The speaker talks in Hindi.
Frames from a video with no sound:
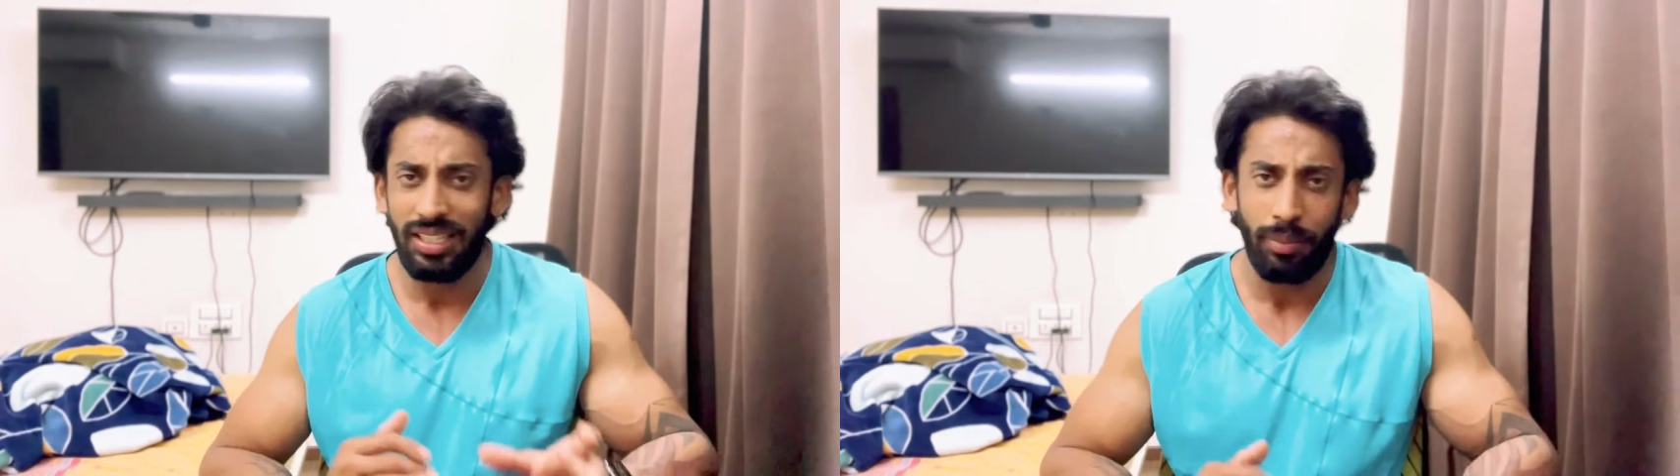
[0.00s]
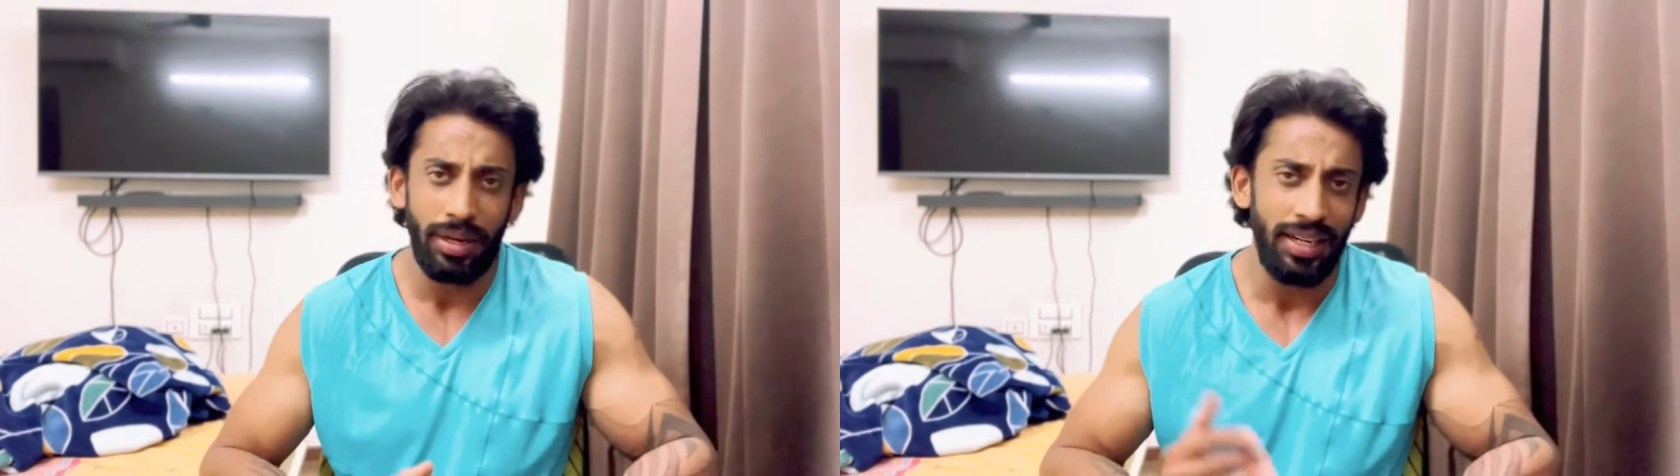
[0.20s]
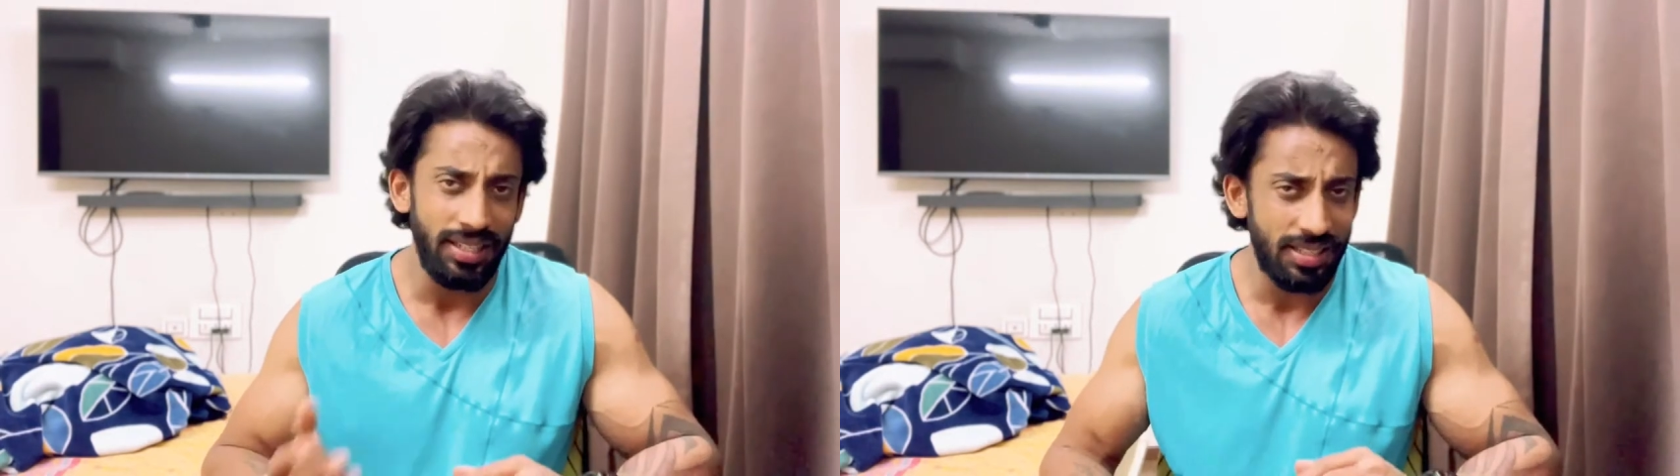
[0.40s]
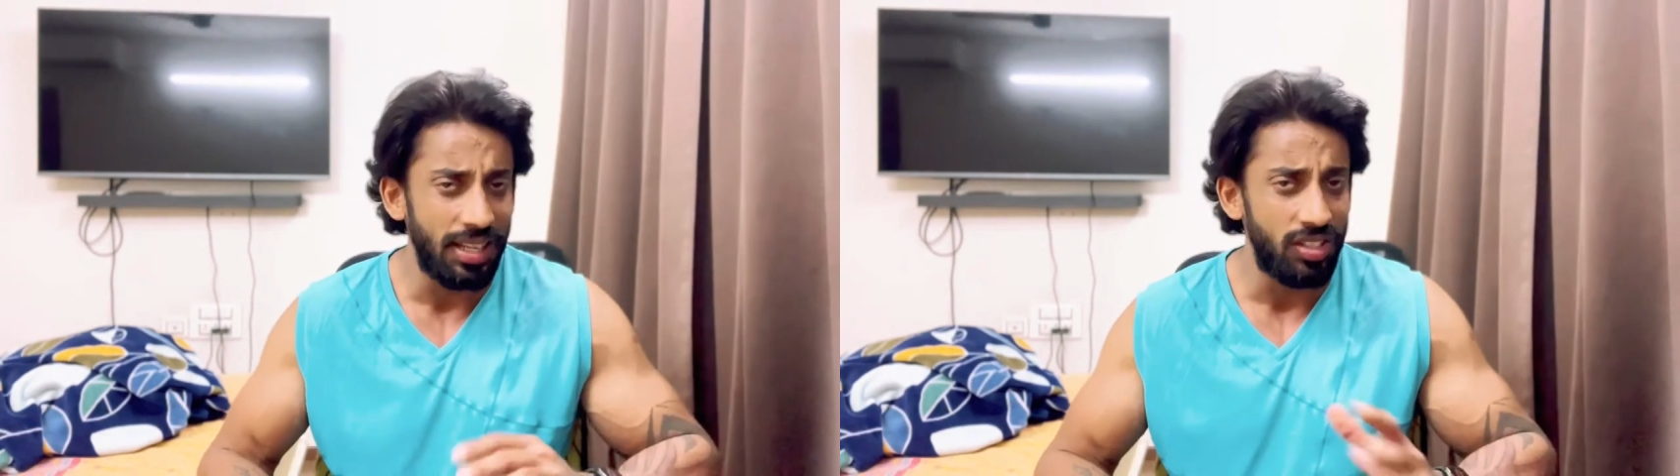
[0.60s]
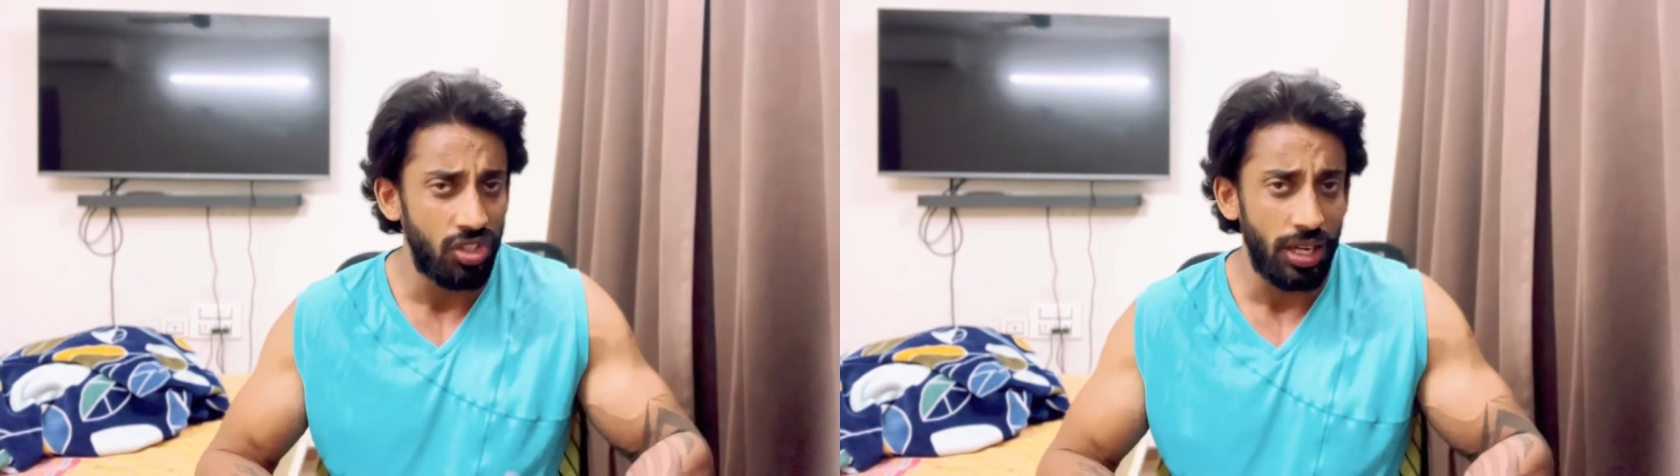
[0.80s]
ये ब्रांड इससे
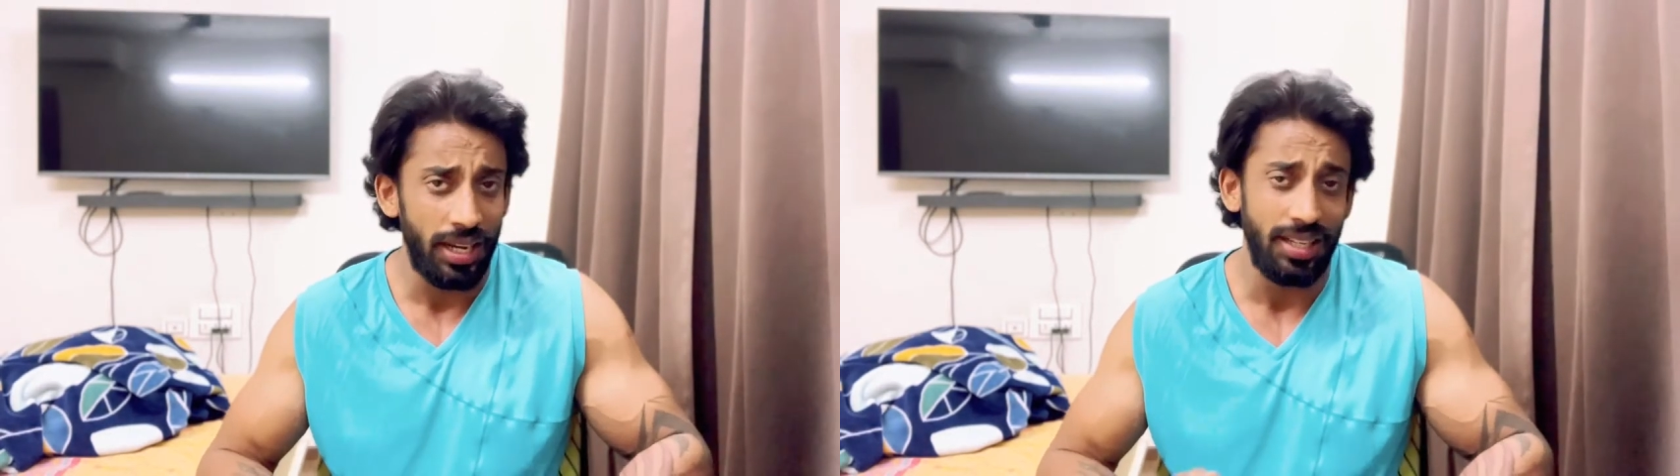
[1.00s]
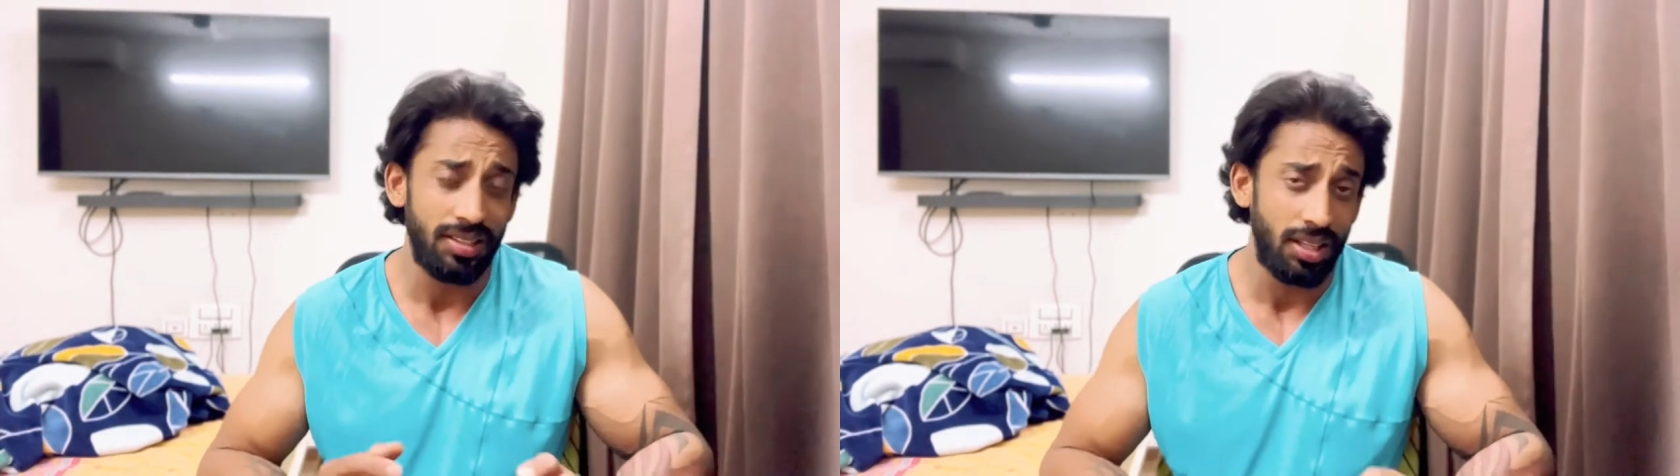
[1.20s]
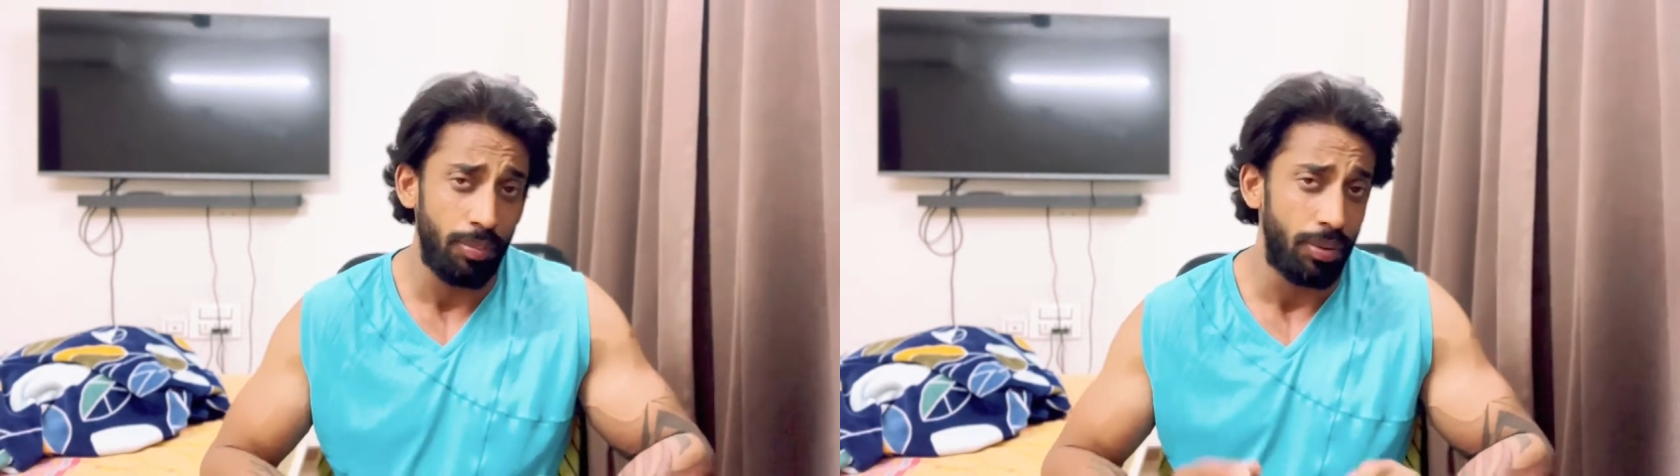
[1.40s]
अच्छा है इसका